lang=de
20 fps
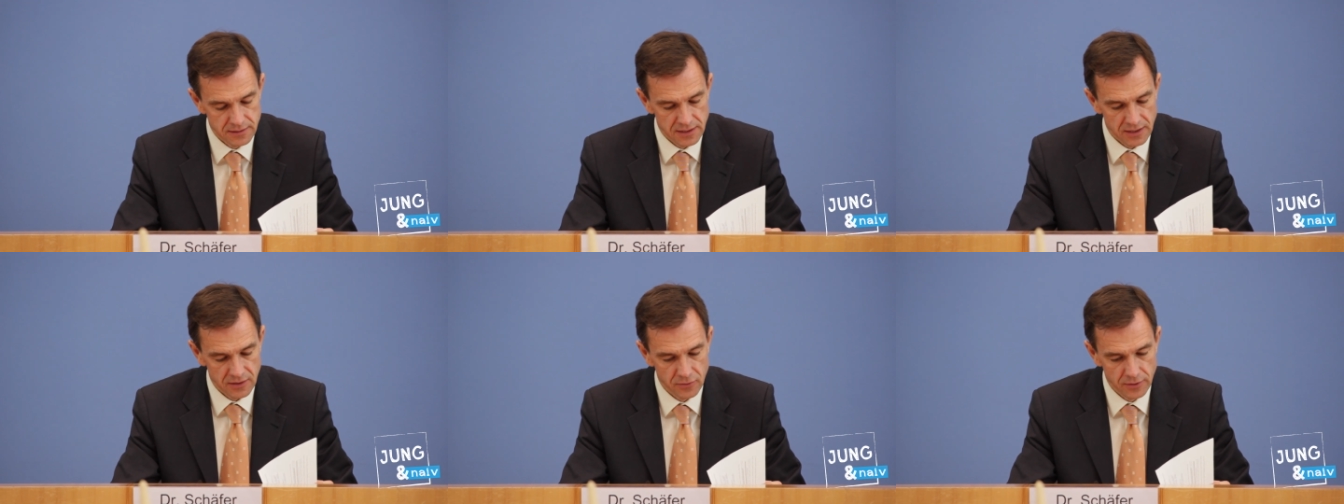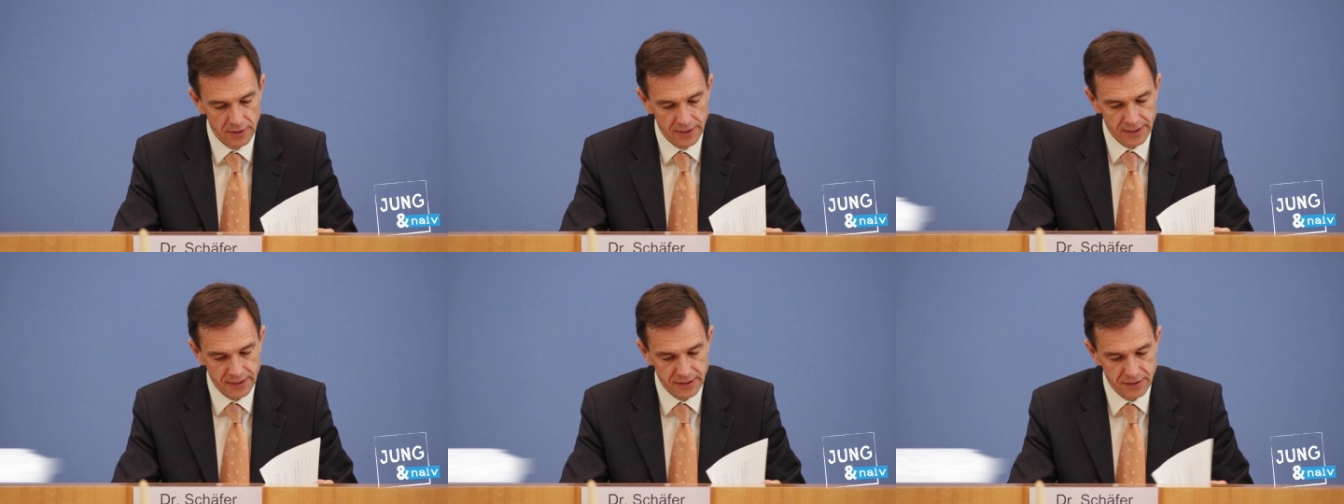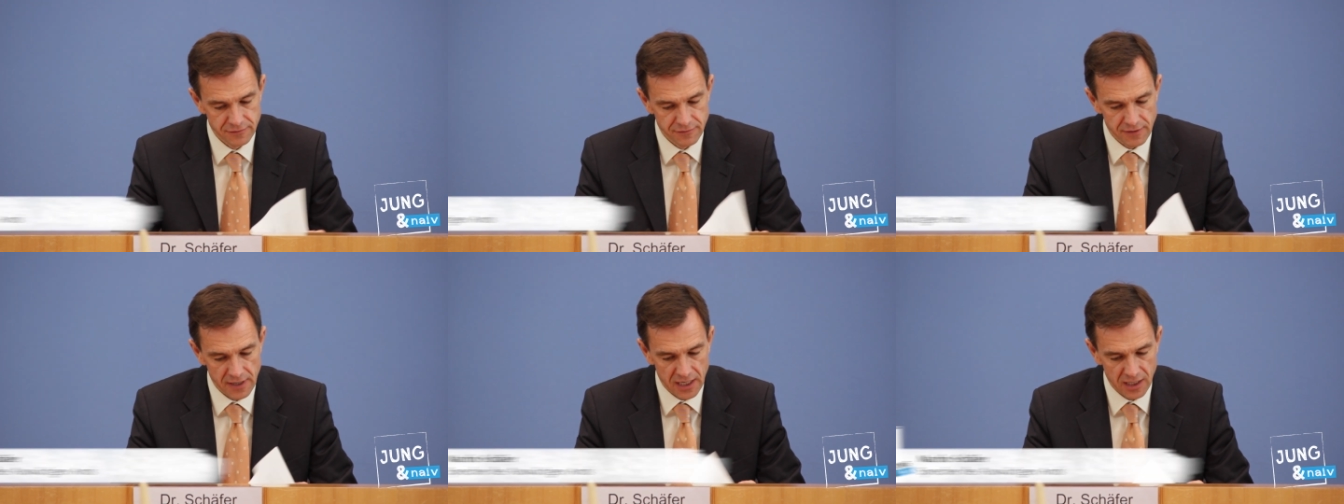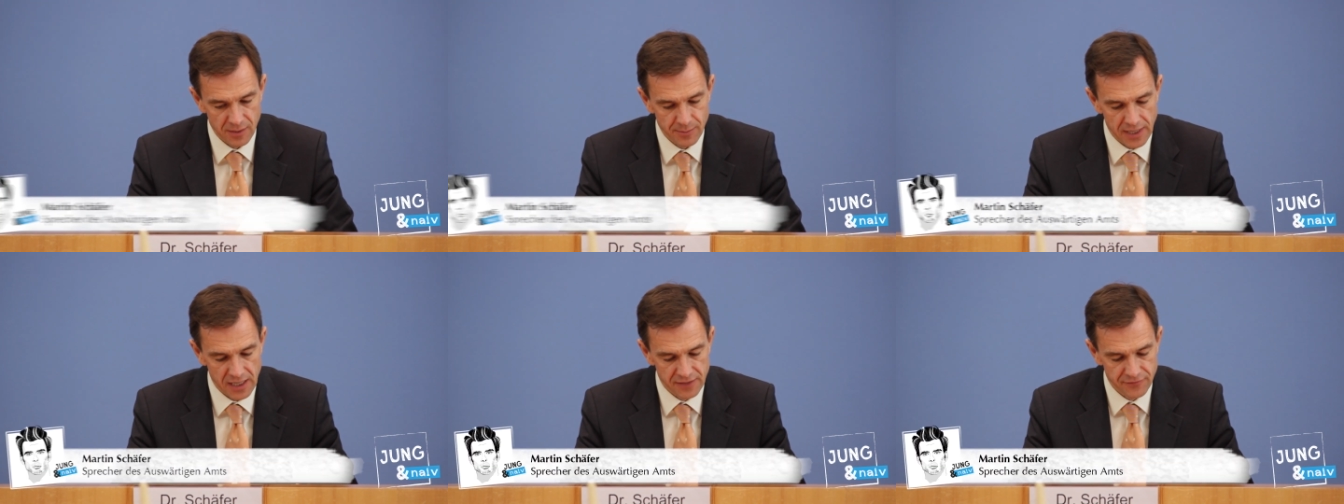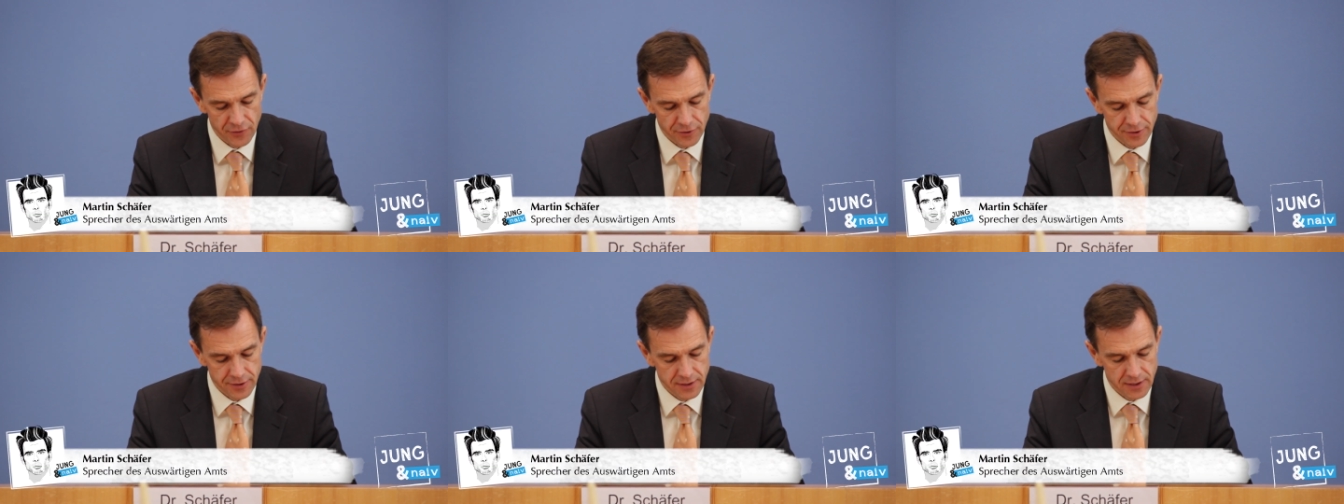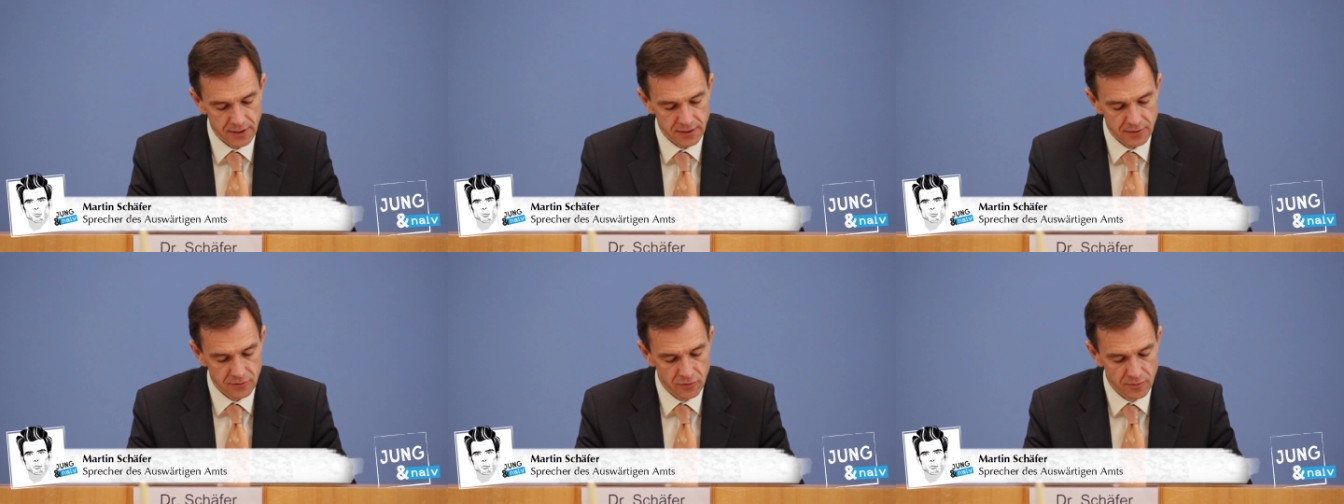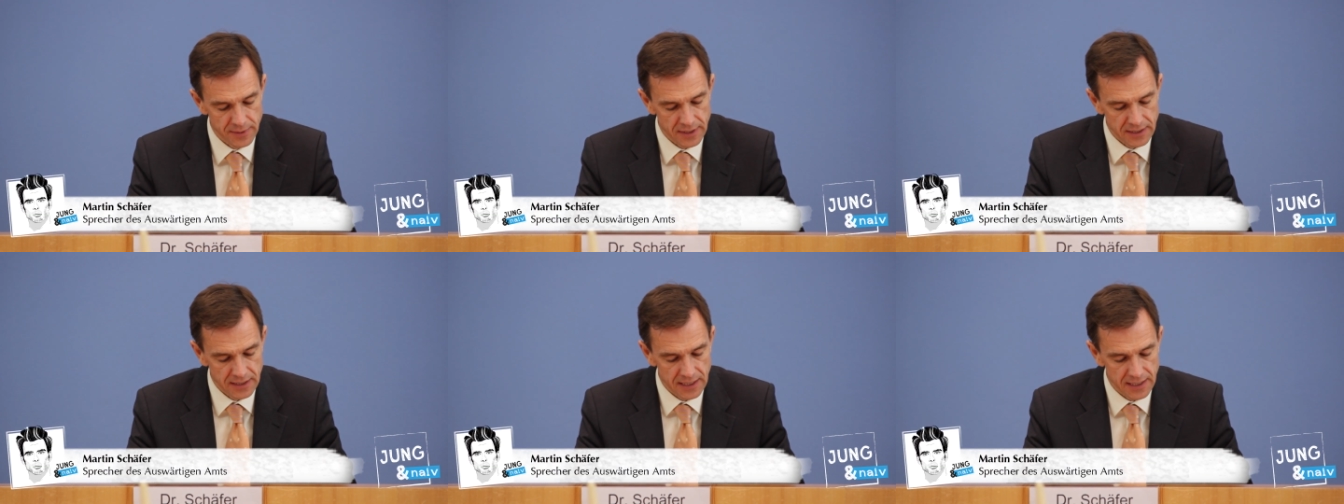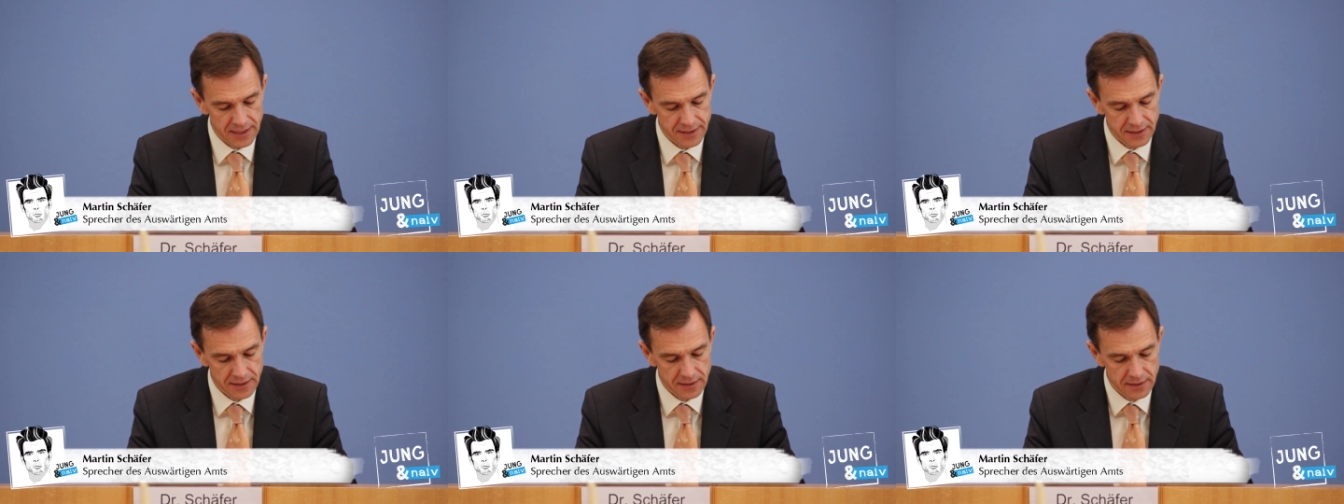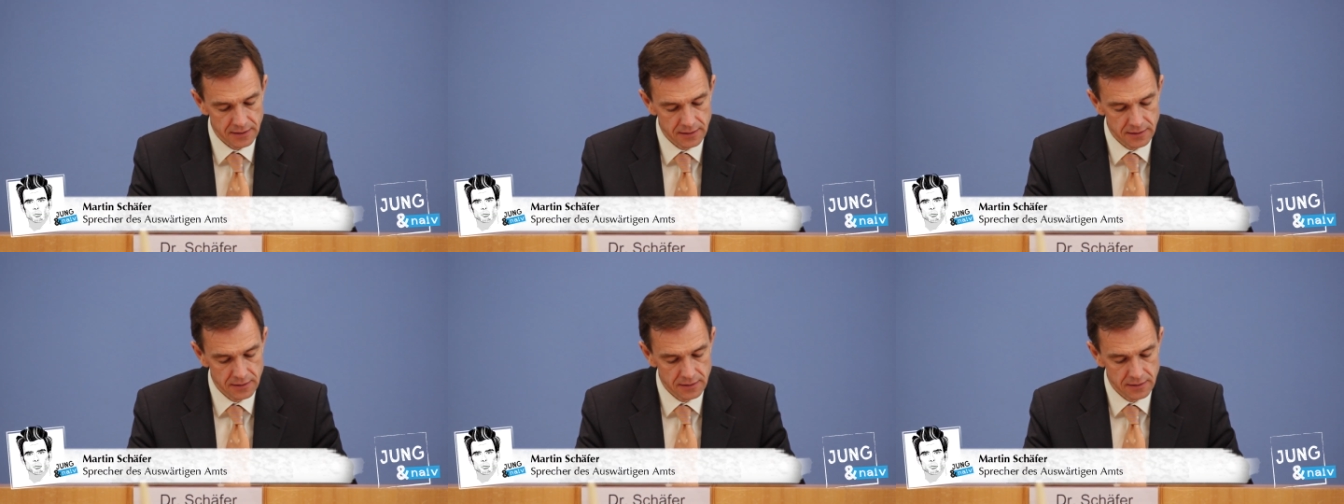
der Kollege die Frage beantwortet hat, nur mal gerade